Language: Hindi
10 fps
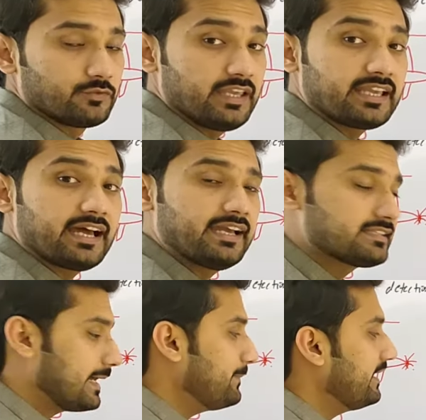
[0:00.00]
ये क्या है
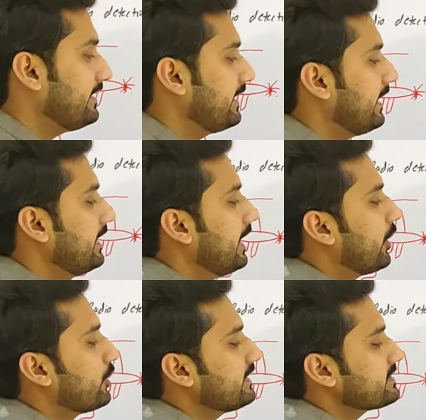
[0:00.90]
सब मेरीन है
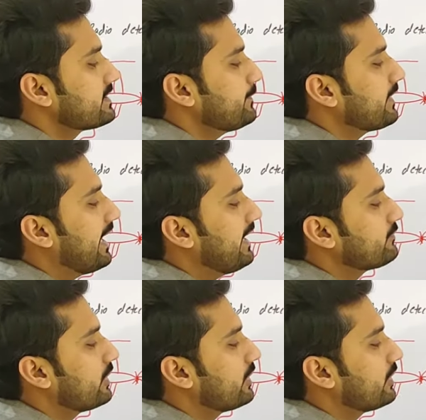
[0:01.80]
और ये शिप क्या है